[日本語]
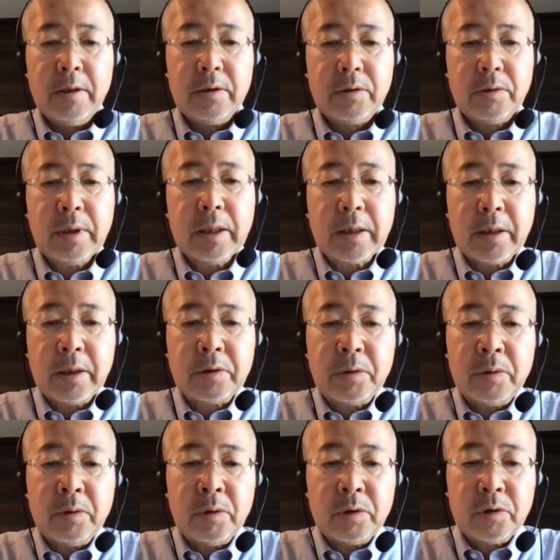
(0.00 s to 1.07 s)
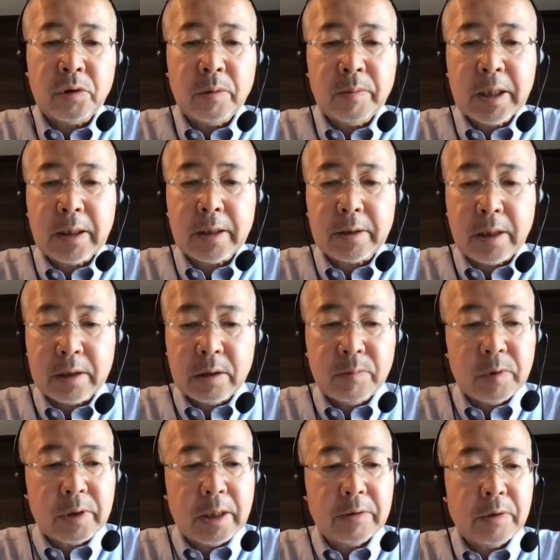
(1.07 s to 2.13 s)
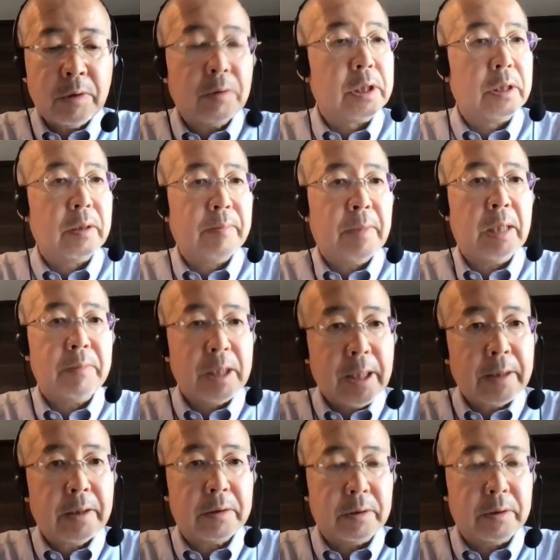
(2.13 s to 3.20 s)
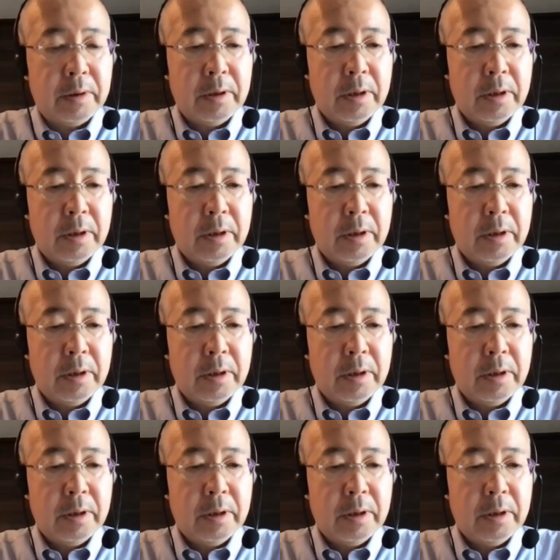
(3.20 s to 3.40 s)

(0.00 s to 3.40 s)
その中でその正面から立ち向かうように見られる、